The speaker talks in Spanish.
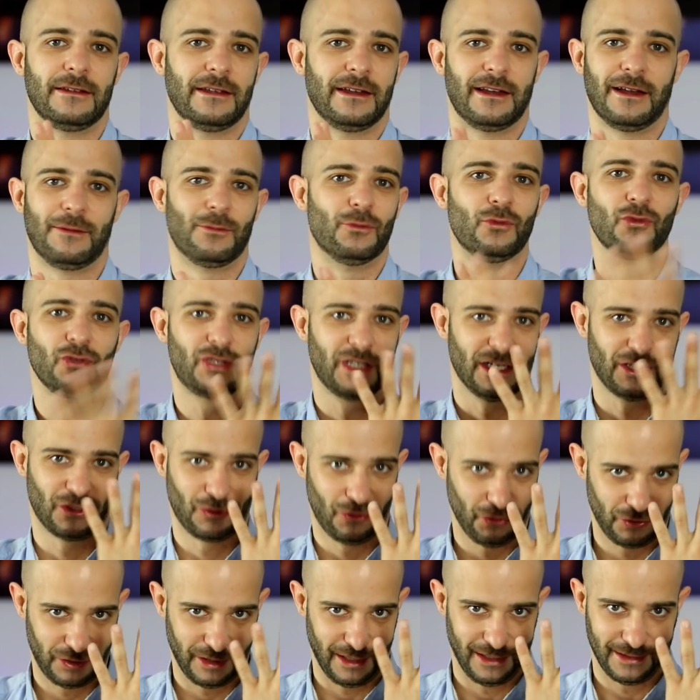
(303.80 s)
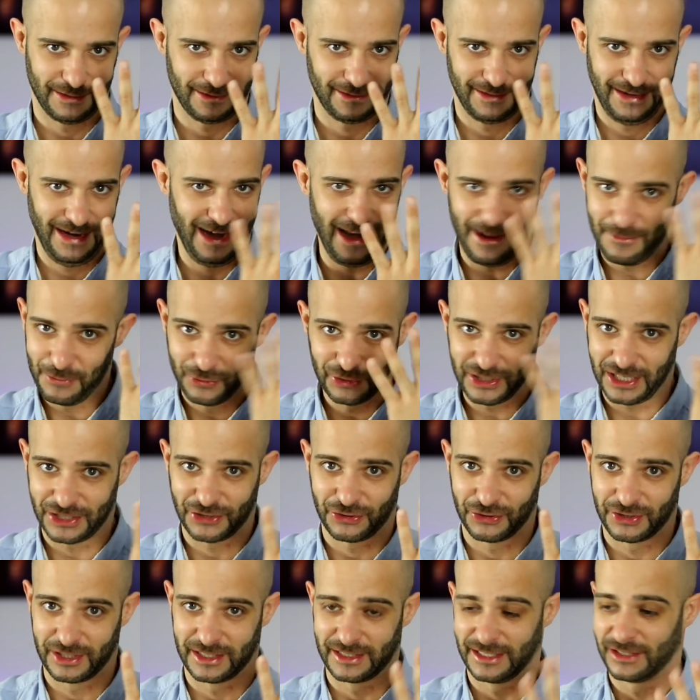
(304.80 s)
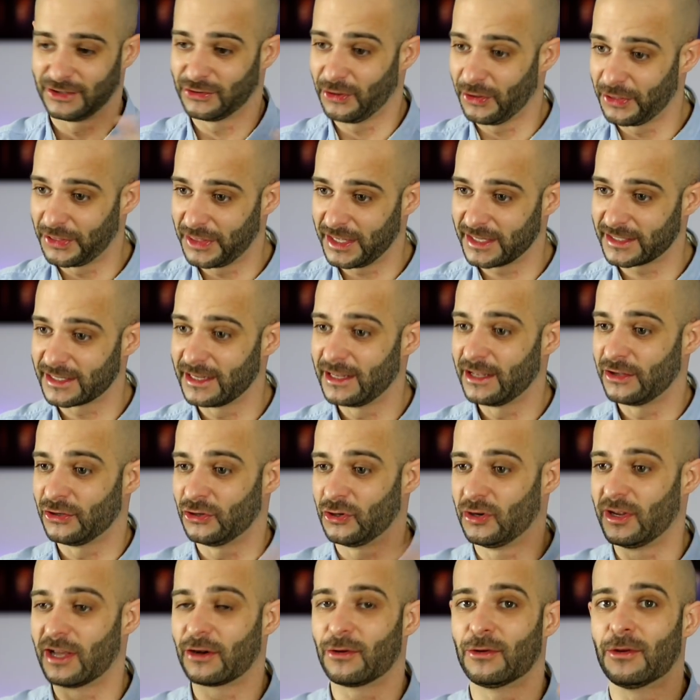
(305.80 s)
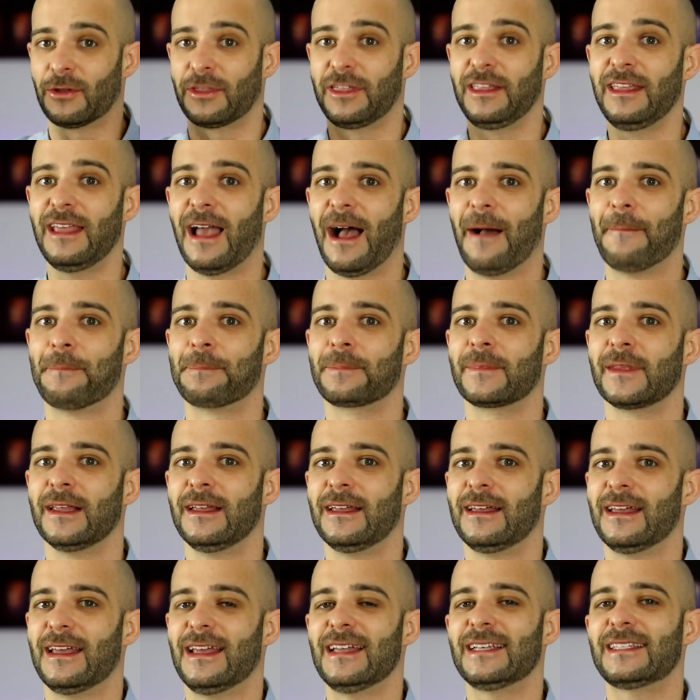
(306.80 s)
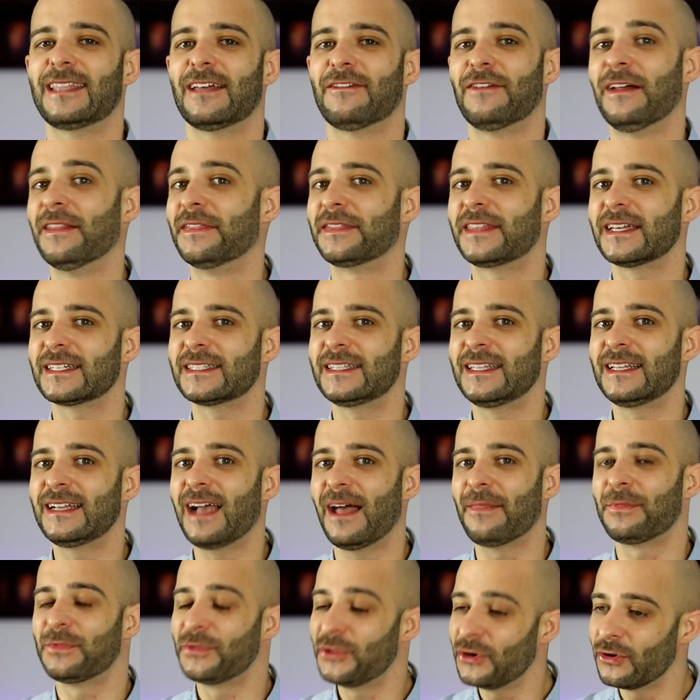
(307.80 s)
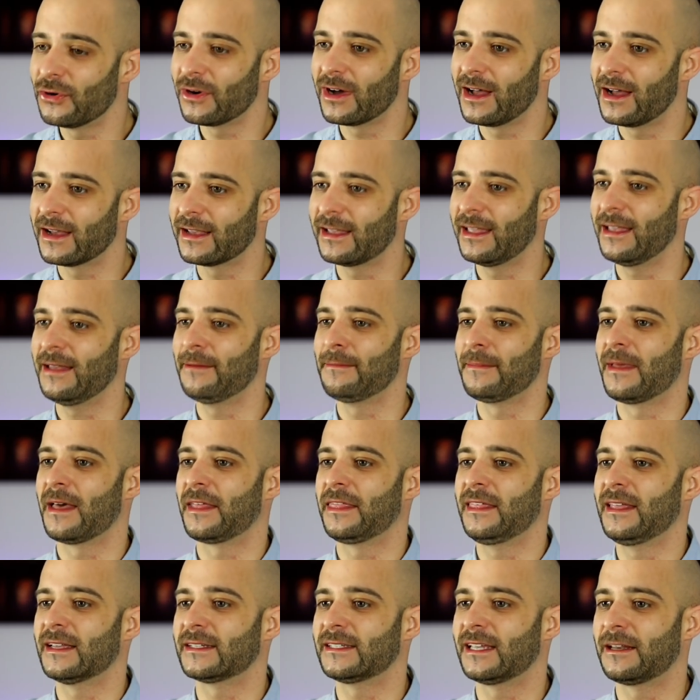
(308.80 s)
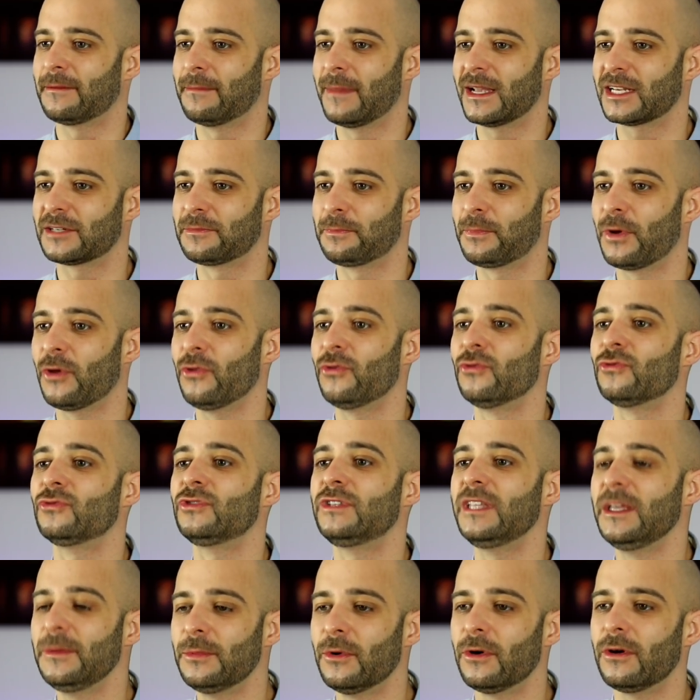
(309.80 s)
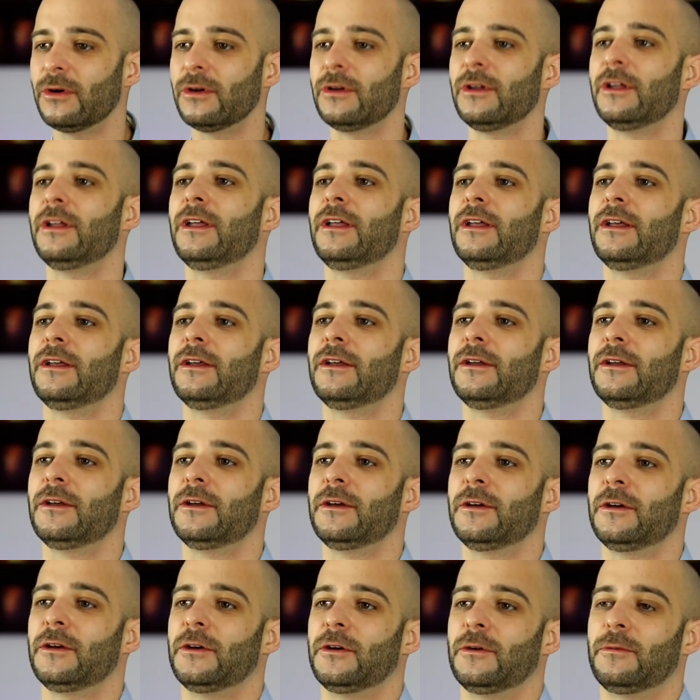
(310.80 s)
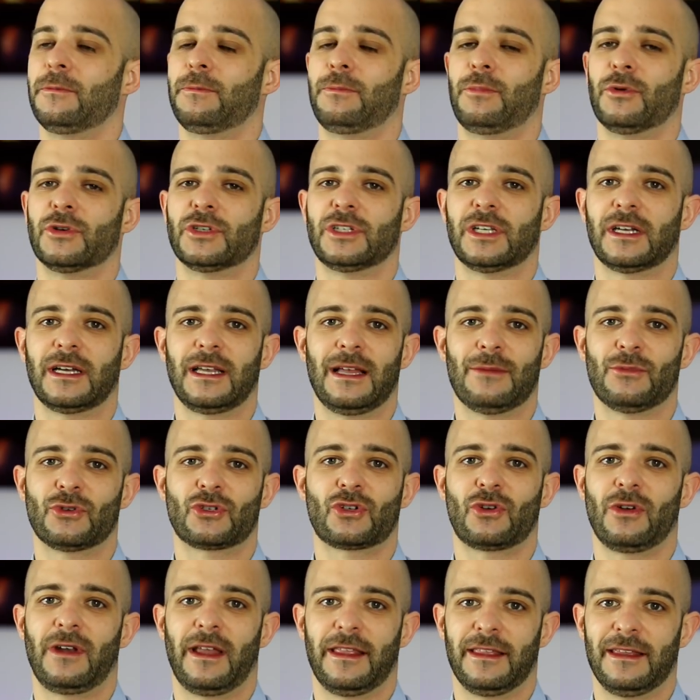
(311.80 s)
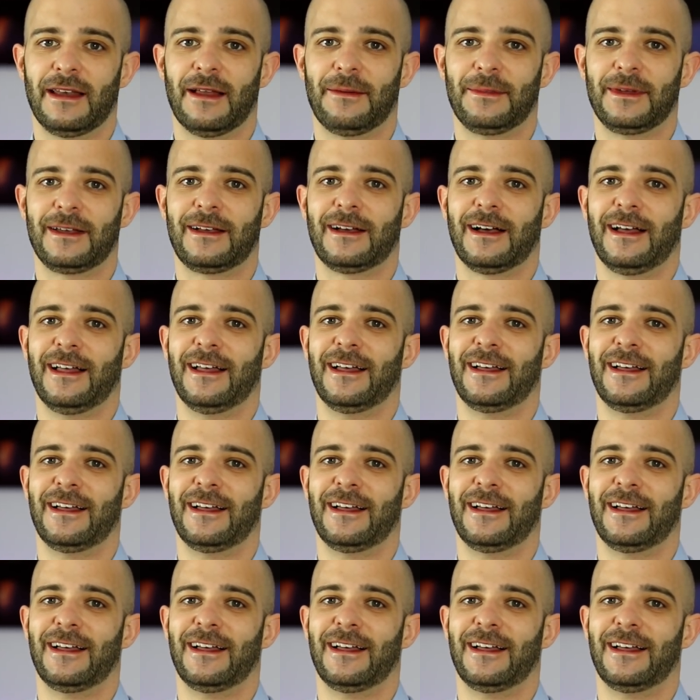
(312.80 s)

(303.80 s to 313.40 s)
Y eran muchas cosas, eran muchas cosas. Entonces yo ya conocía esta fantástica droga que me hacía ser más productivo pues seguíamos con la dinámica